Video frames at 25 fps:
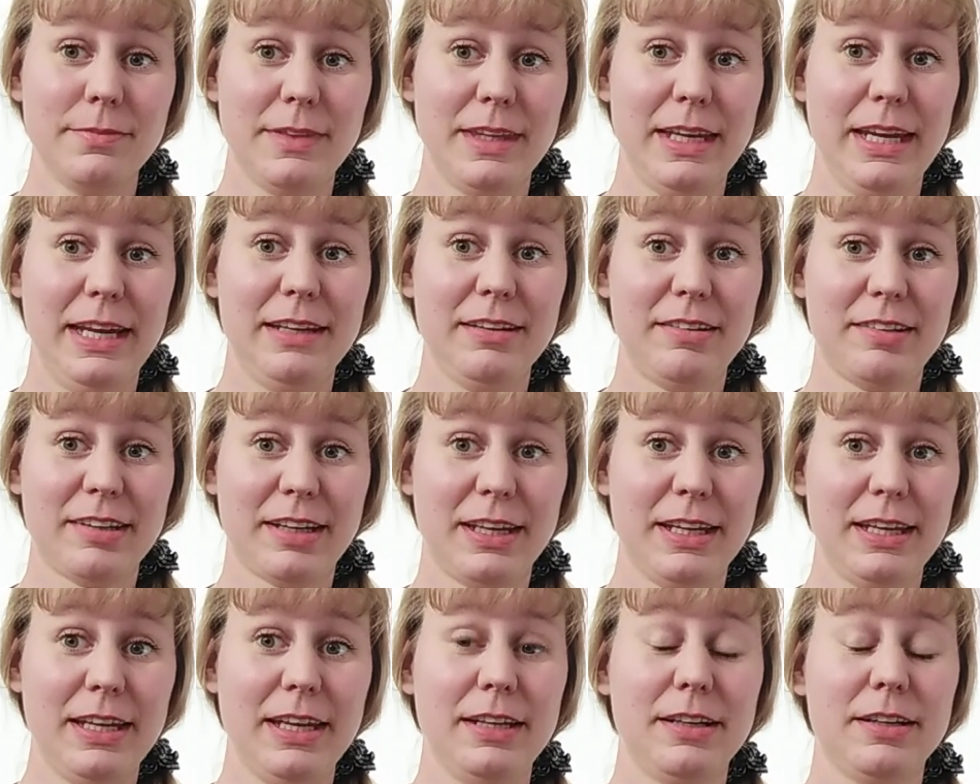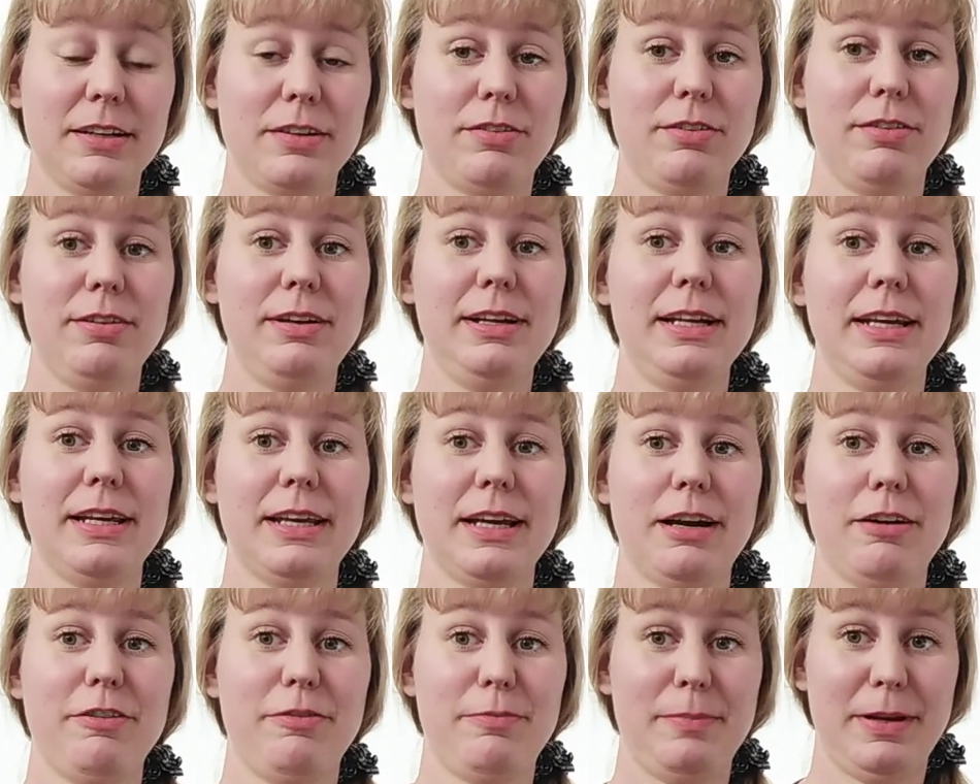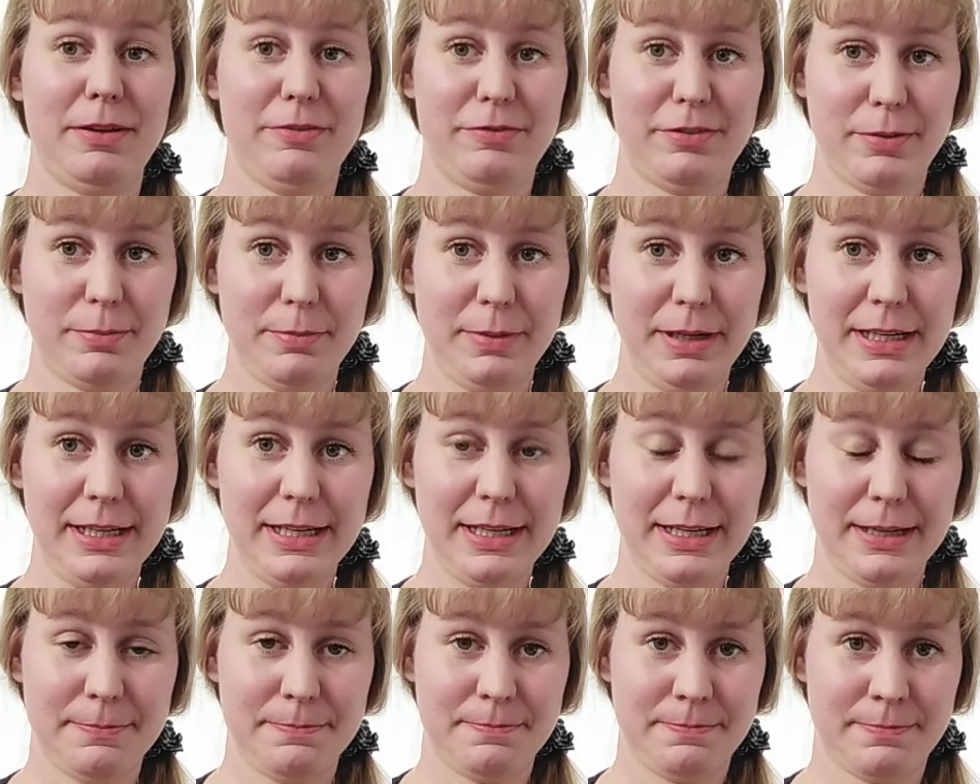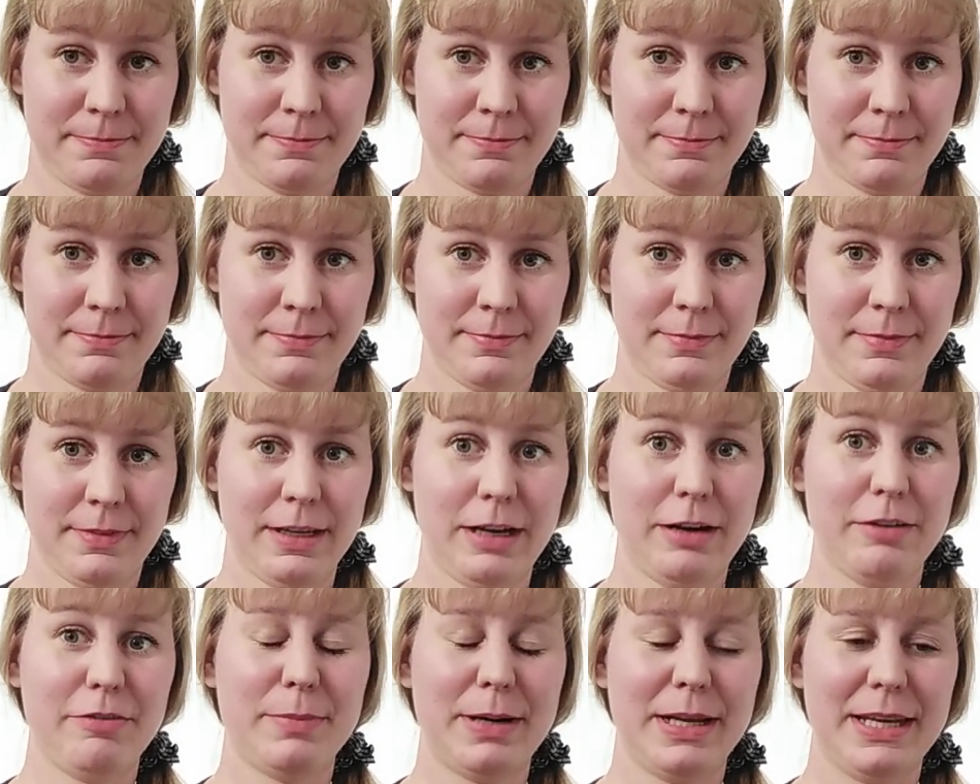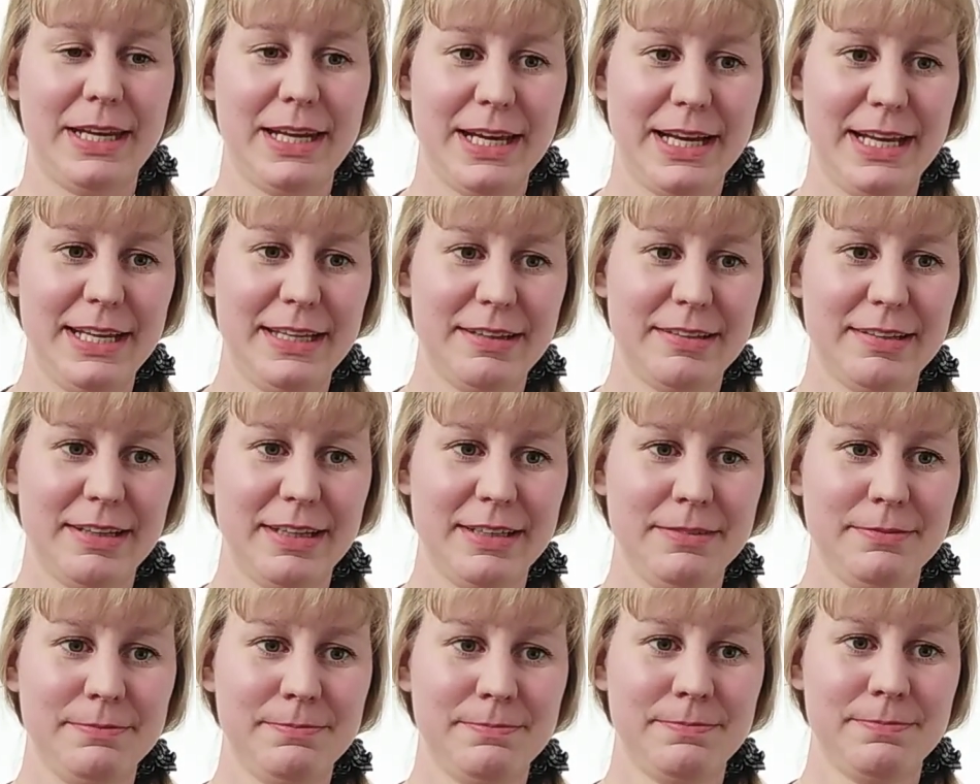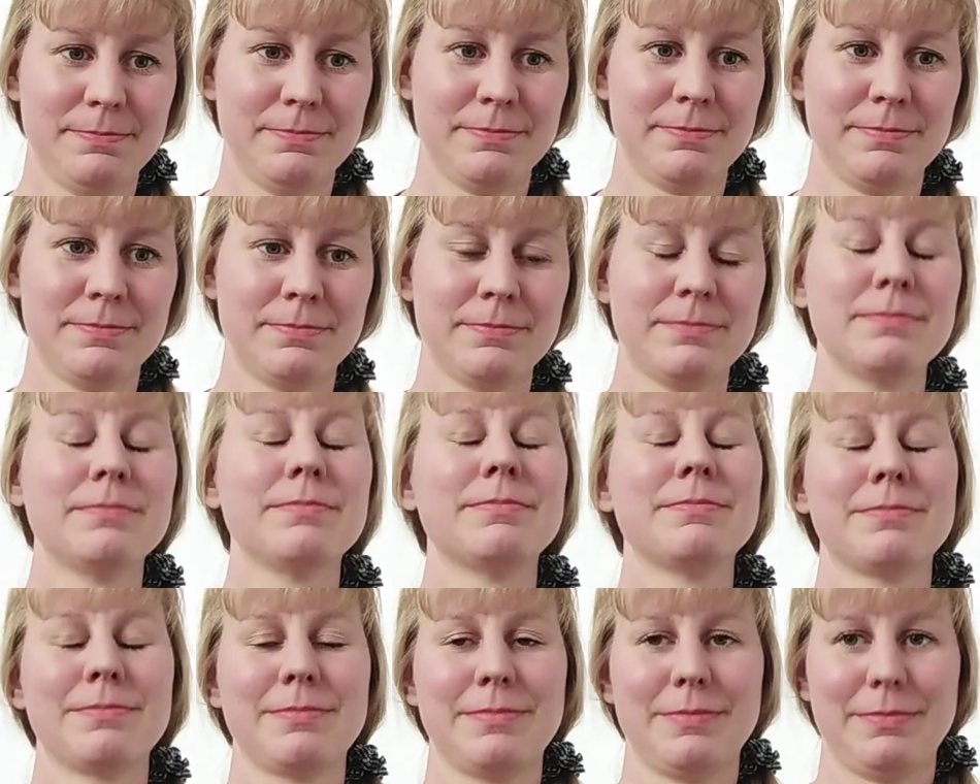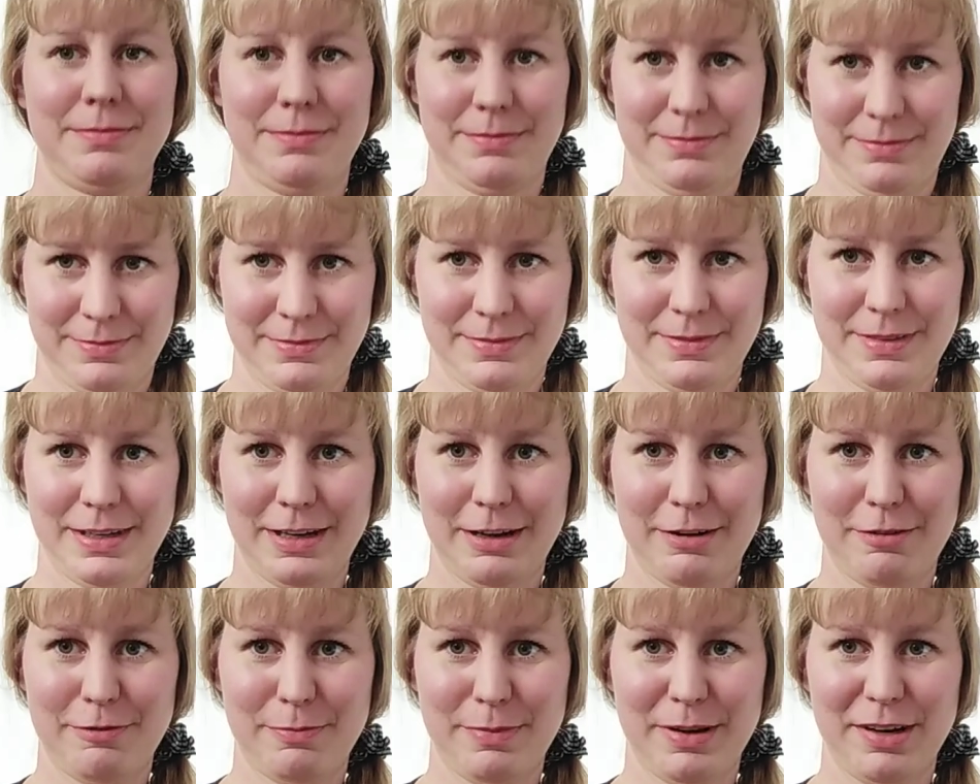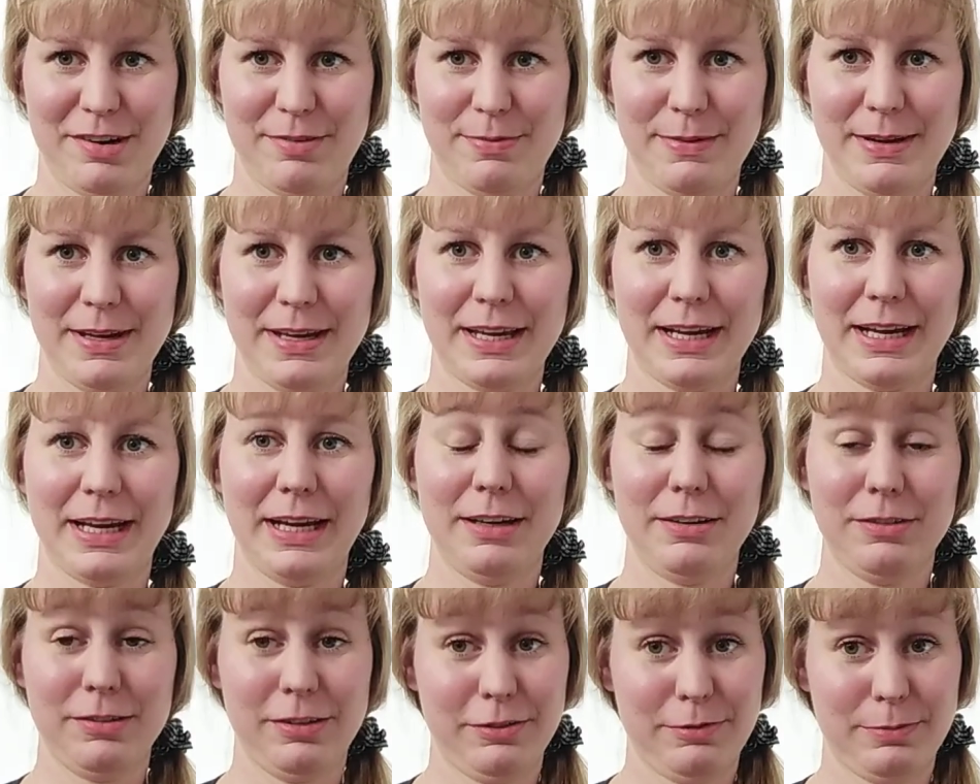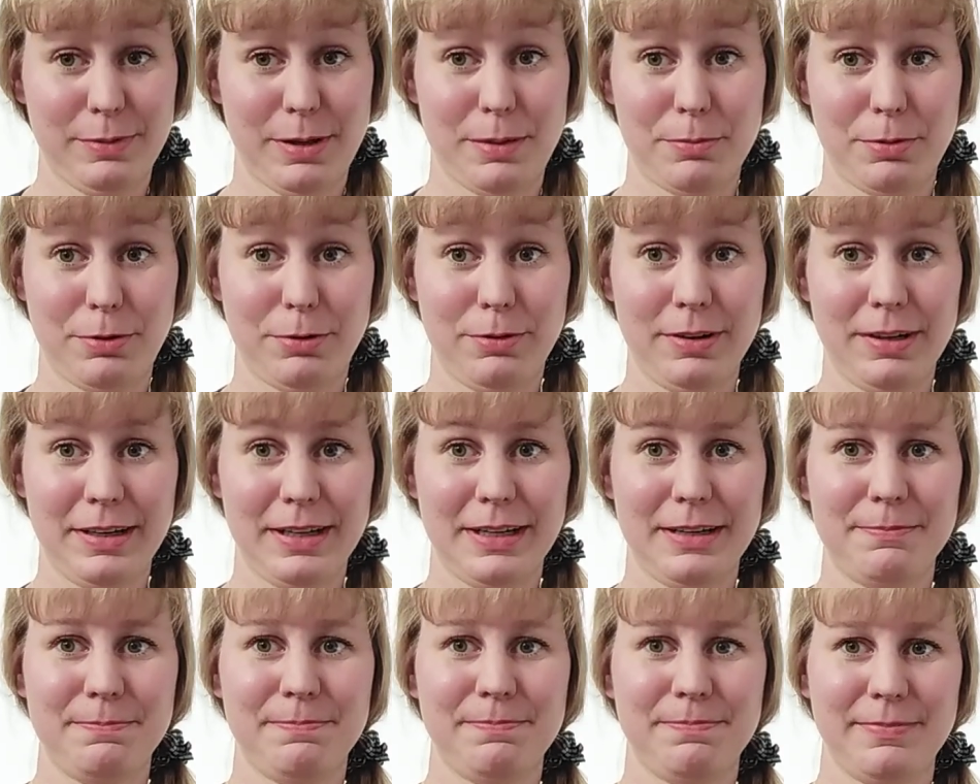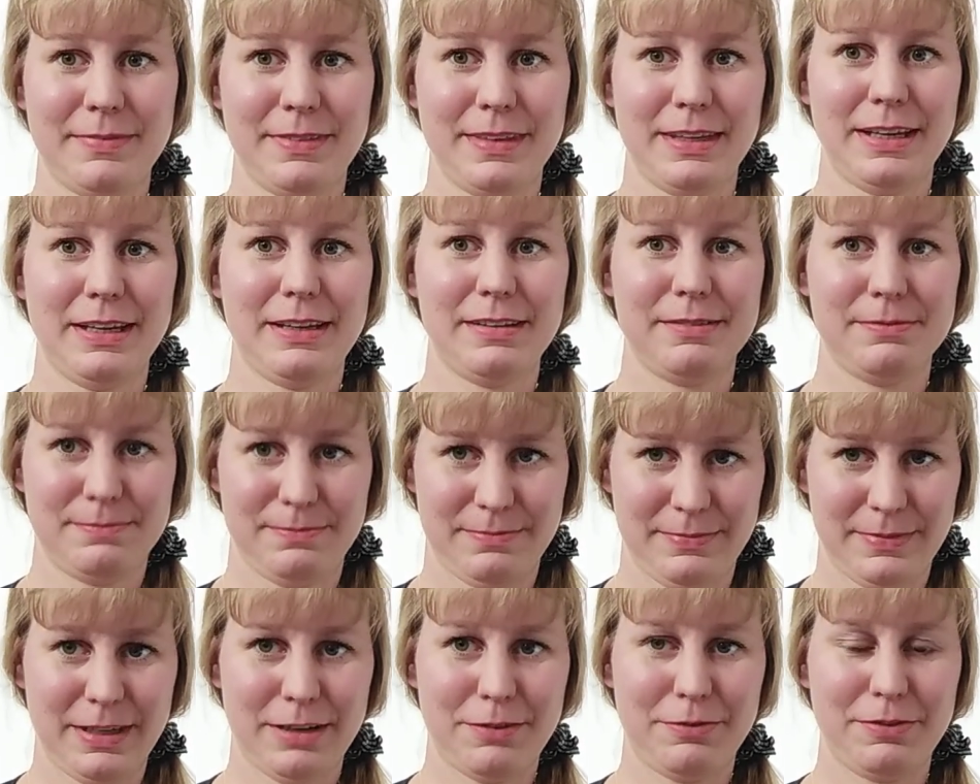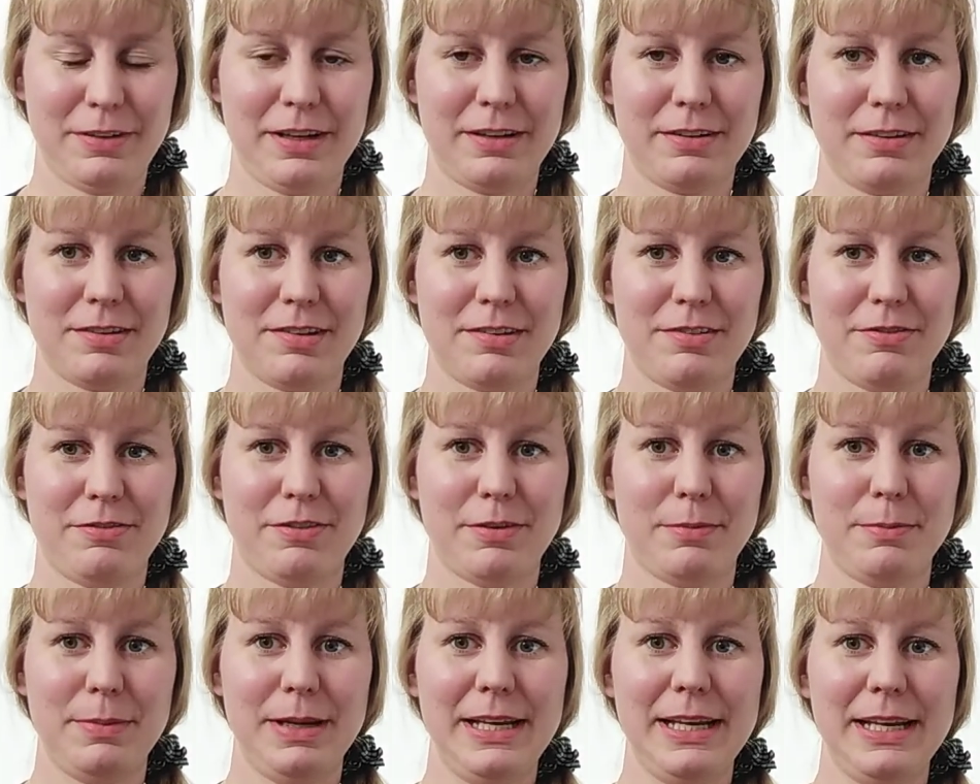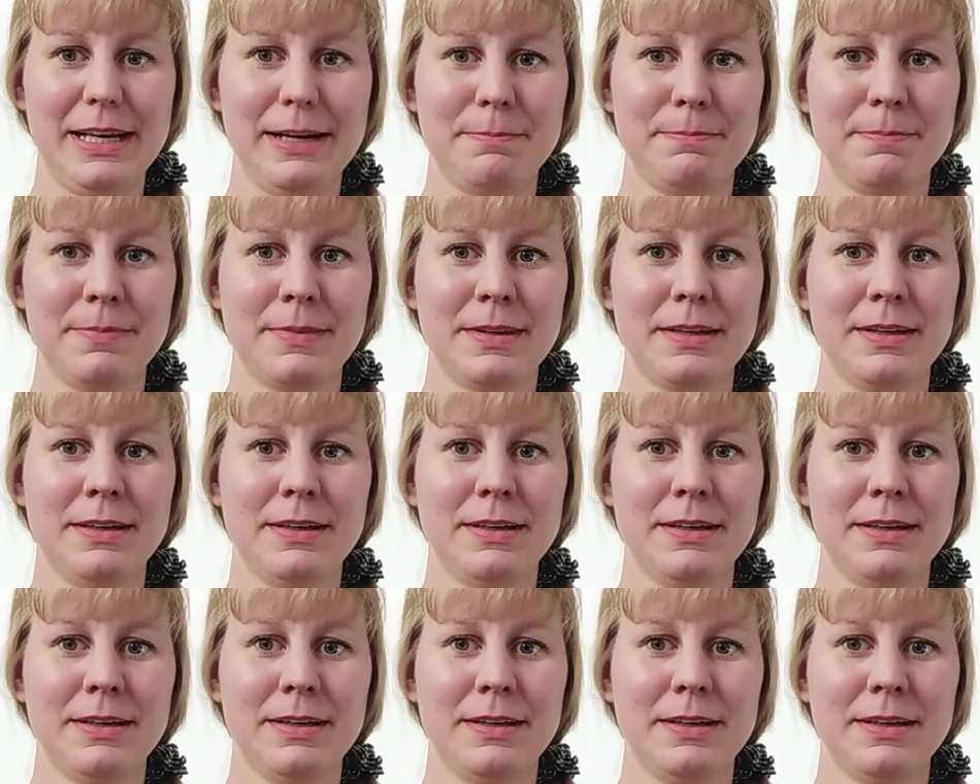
den trinke ich natürlich auf meine Familie, auf meine Eltern, auf meine Schwägerin, auf meinen Bruder, auf die ganze Familie.